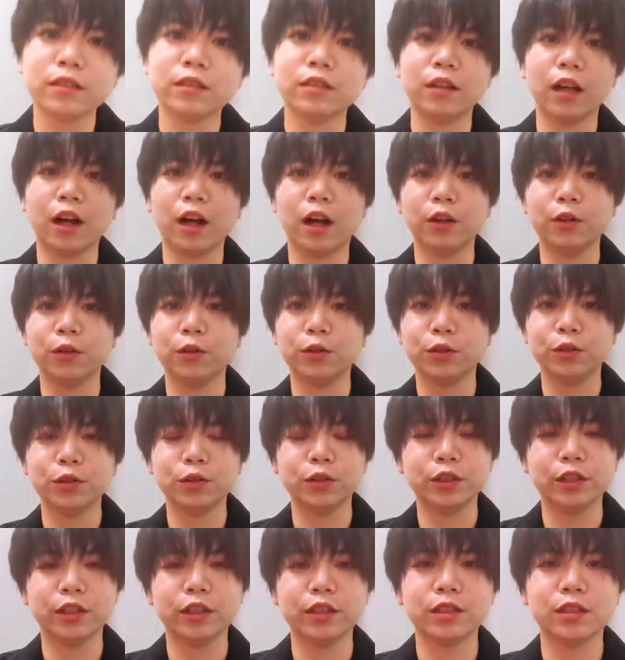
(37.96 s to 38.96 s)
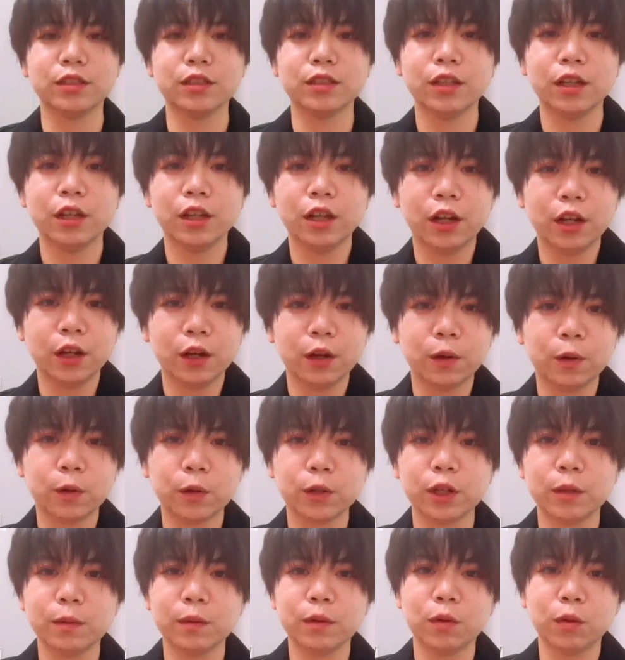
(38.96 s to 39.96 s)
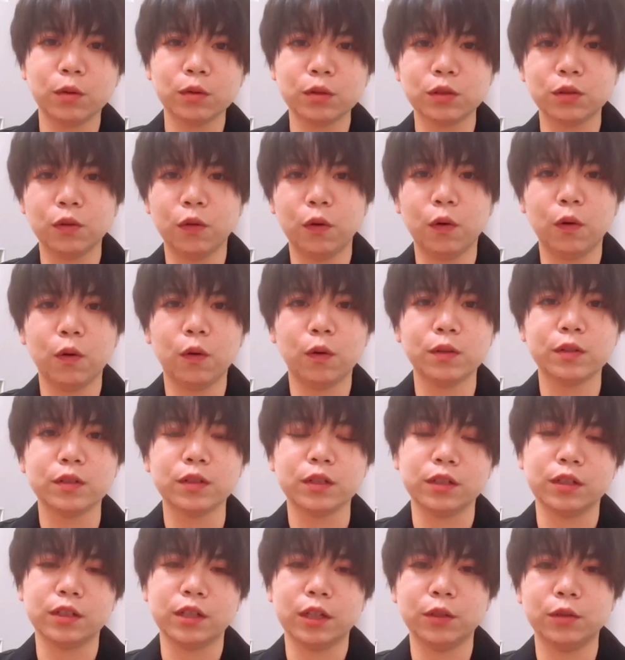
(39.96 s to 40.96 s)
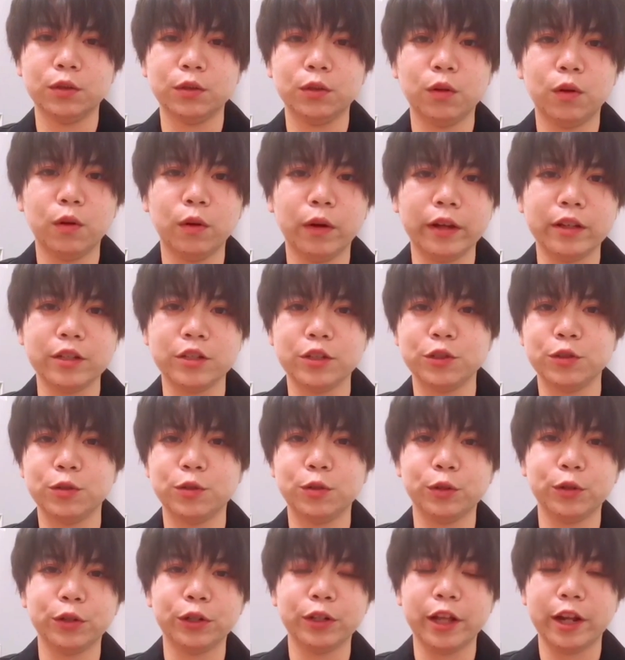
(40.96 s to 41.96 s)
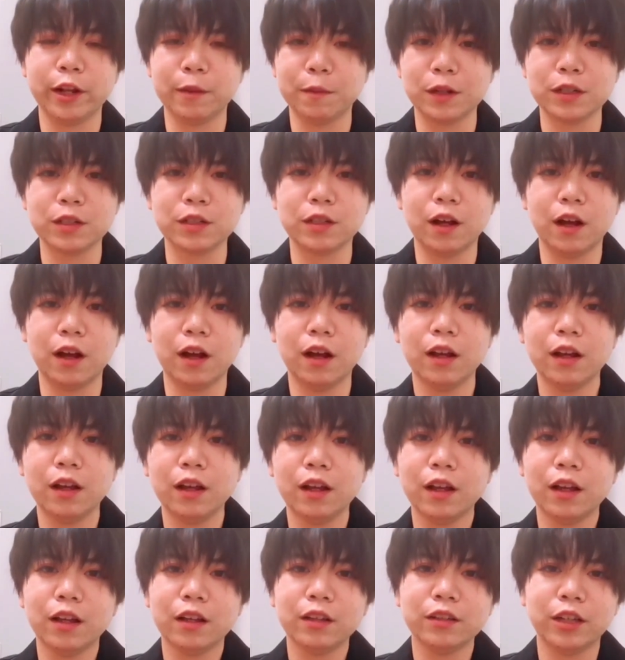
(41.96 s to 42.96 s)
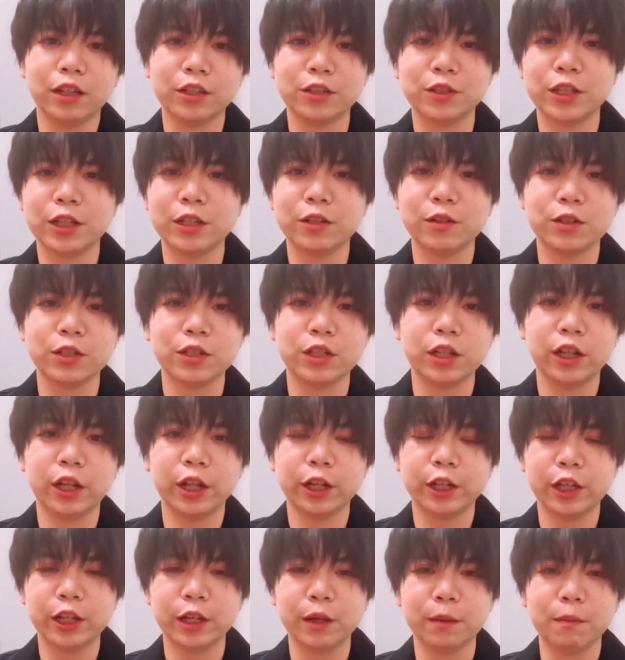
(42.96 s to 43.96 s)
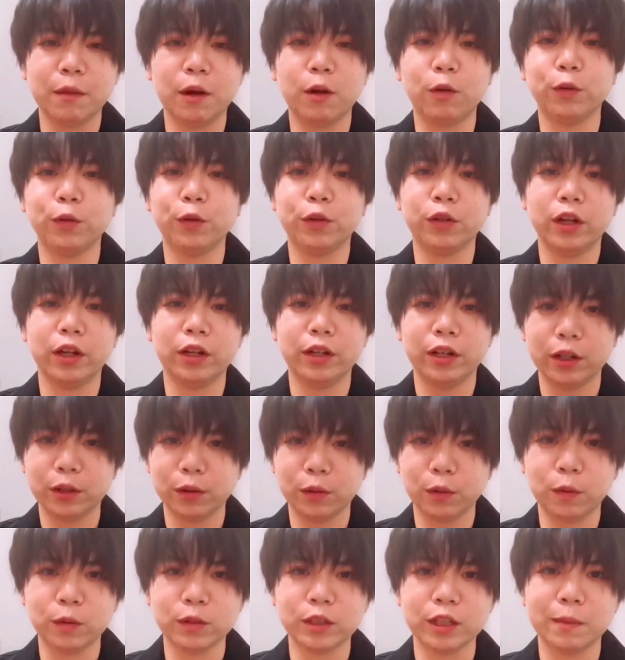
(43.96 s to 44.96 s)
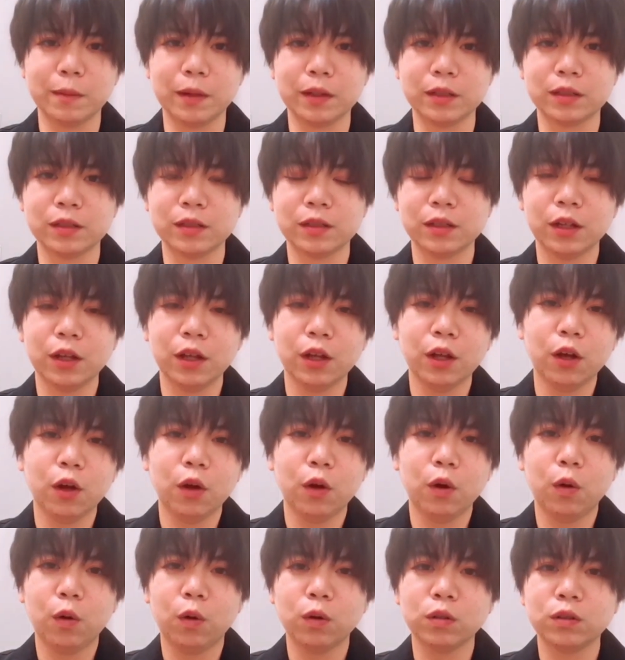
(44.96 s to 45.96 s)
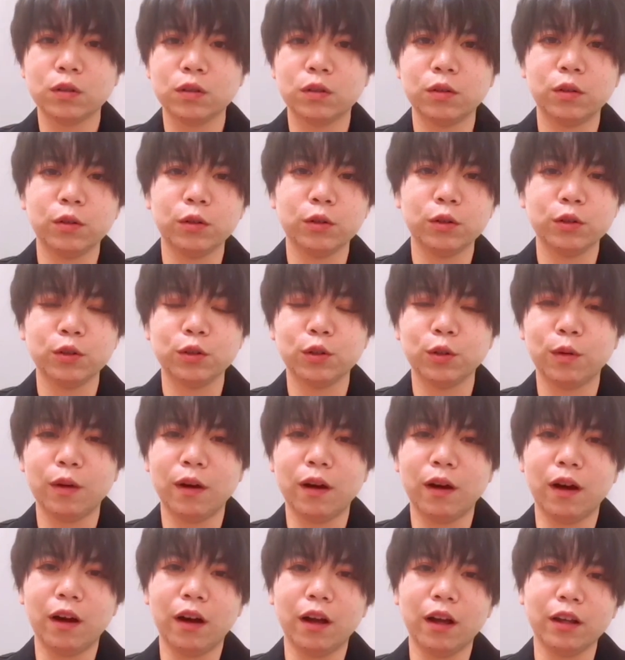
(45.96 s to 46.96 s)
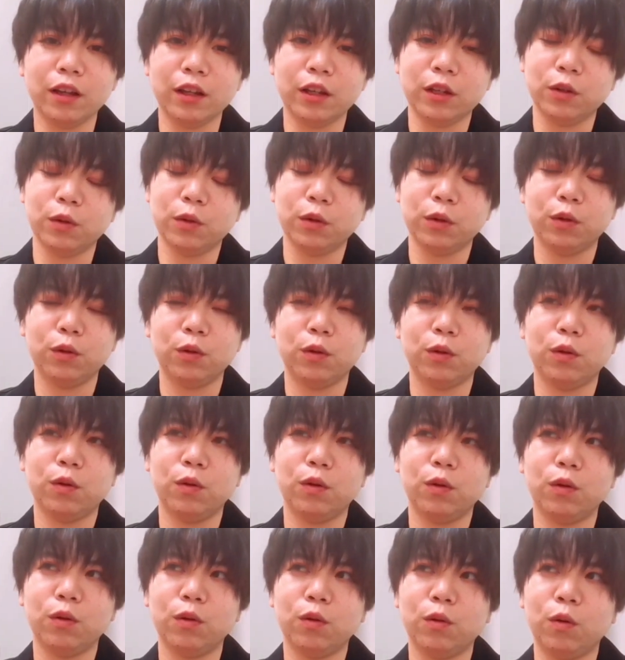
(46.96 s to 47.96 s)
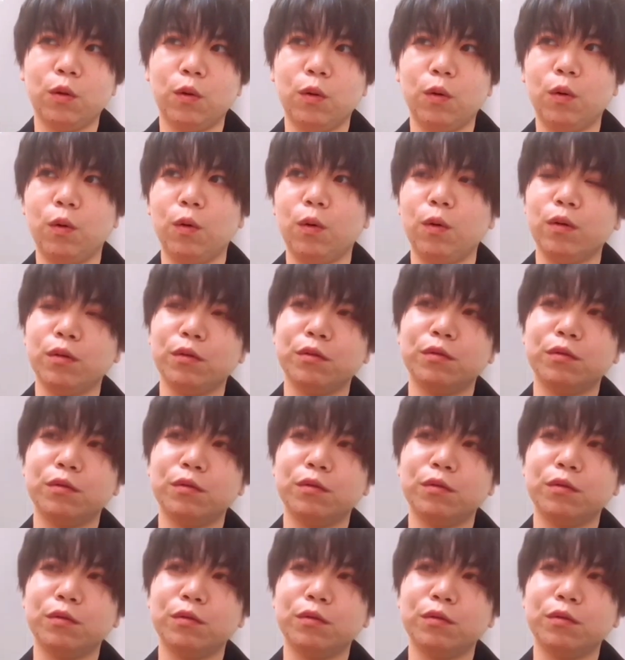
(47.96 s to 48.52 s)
中野優衣です。この度ホスト上月悟を演じることになりました。キャスティングしていただき誠にありがとうございます。ホストというのはいろいろこ